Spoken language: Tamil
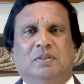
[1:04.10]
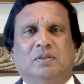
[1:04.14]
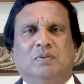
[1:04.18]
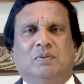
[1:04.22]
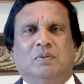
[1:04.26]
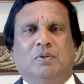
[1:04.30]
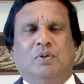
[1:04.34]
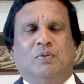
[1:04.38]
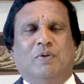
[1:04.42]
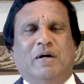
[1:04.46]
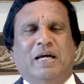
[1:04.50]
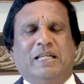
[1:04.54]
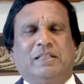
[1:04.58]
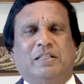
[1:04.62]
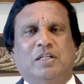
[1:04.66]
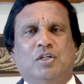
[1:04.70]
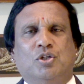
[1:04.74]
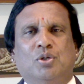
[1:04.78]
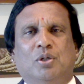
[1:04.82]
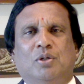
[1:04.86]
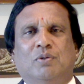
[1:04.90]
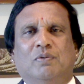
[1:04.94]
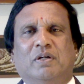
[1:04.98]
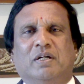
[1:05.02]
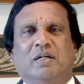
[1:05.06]
ஒரு வார்த்தை
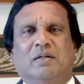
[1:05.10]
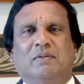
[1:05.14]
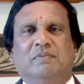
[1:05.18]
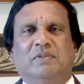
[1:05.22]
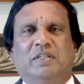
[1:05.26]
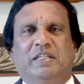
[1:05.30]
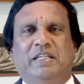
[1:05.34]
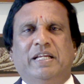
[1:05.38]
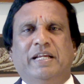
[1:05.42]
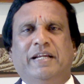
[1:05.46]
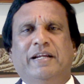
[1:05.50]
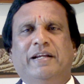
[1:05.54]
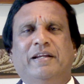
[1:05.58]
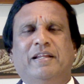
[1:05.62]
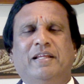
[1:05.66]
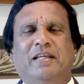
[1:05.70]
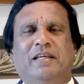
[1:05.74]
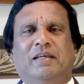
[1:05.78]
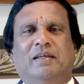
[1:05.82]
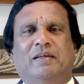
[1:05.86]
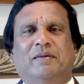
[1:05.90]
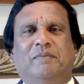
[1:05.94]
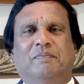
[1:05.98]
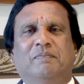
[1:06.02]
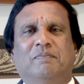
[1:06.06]
சொல்வார்கள் இடி
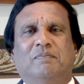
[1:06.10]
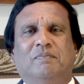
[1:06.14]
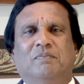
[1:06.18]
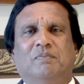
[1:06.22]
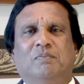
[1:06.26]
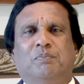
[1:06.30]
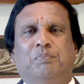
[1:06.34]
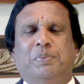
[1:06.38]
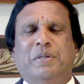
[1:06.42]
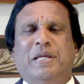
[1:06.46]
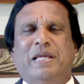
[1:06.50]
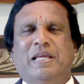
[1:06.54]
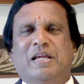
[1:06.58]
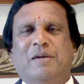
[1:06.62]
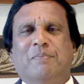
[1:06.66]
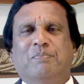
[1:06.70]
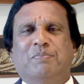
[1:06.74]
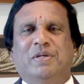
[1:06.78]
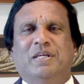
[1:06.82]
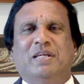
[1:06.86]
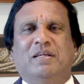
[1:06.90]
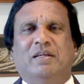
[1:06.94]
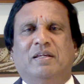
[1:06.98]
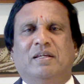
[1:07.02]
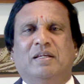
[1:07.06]

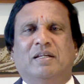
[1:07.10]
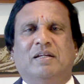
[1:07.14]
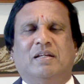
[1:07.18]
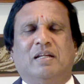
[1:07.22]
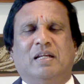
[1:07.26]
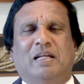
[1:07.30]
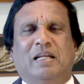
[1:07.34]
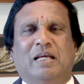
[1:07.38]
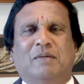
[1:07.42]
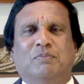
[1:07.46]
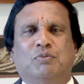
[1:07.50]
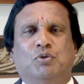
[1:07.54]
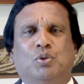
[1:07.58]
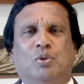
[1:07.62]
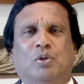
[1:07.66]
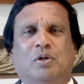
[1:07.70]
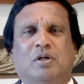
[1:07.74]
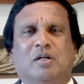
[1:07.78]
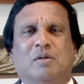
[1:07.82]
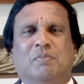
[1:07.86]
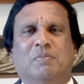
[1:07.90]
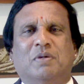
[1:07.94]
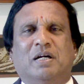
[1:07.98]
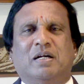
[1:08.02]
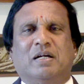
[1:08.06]
பிஎம்இ என்றெல்லாம்
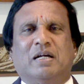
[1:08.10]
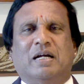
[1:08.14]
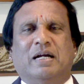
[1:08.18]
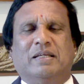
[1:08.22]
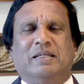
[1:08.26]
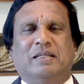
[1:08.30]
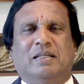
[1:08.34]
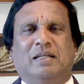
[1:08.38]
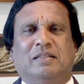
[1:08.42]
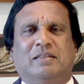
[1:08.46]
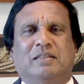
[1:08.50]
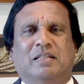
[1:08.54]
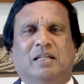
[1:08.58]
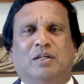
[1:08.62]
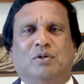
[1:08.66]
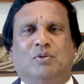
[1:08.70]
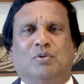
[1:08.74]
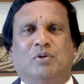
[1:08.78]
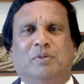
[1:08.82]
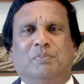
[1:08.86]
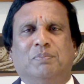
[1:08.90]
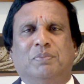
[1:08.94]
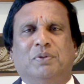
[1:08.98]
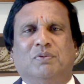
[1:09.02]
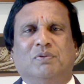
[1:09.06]
சுருக்கமாக ஆங்கிலத்திலே
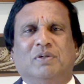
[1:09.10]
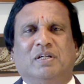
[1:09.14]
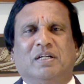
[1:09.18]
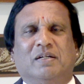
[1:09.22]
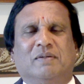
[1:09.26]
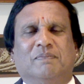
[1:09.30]
குறிப்பிடுவார்